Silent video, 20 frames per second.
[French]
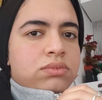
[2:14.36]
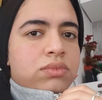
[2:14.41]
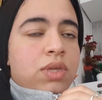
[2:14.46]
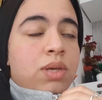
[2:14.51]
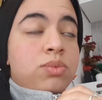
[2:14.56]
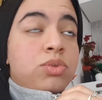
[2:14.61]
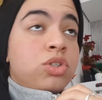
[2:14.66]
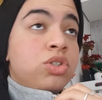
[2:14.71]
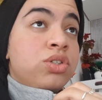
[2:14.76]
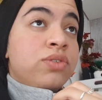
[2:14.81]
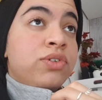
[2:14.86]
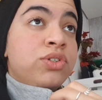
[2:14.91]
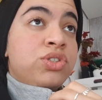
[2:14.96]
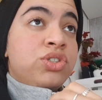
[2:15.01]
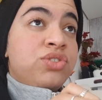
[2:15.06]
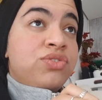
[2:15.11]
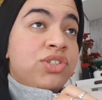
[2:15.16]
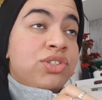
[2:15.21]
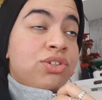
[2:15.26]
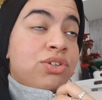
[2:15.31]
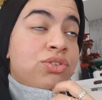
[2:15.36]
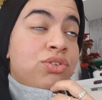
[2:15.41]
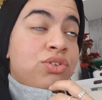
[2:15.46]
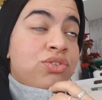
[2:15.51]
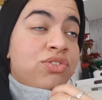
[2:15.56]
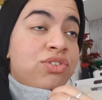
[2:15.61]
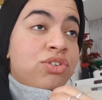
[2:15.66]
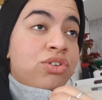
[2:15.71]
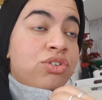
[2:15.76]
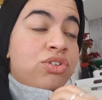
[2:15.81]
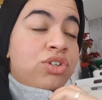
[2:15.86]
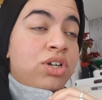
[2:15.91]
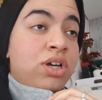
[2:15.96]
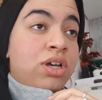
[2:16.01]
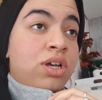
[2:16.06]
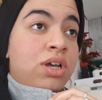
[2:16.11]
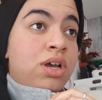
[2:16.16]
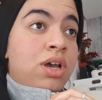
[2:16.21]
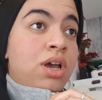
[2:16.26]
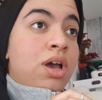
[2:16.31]
Parce que chaque fois je dis je vais sortir, je vais sortir.
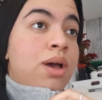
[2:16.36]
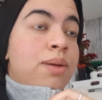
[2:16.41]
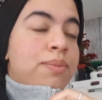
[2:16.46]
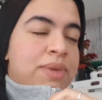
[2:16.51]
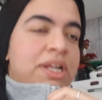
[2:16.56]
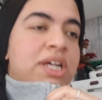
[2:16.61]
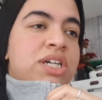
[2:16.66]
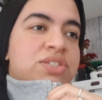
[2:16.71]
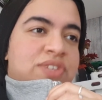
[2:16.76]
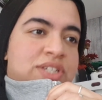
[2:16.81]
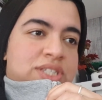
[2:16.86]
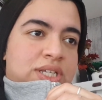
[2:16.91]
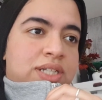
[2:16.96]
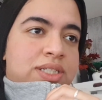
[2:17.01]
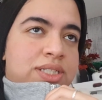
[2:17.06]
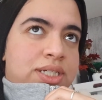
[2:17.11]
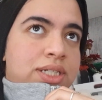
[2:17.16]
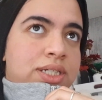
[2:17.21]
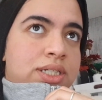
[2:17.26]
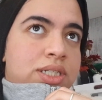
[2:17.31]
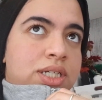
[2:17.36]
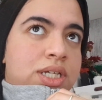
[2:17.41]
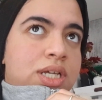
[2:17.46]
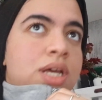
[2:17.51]
Mais là je vais sortir.